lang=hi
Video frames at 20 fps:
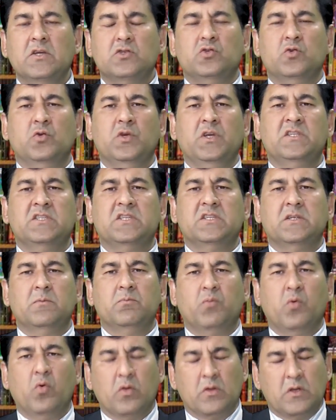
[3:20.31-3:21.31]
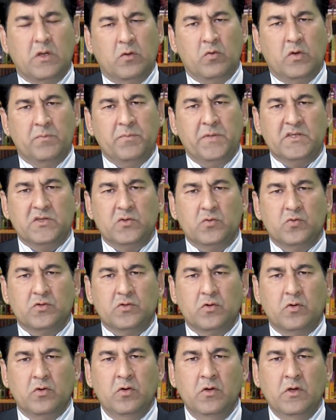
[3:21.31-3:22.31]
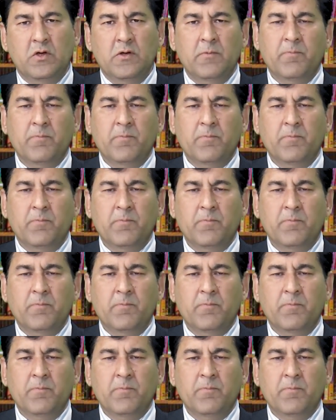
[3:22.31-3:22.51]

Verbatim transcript: जो ही जिसम फूलता हुआ महसूस हो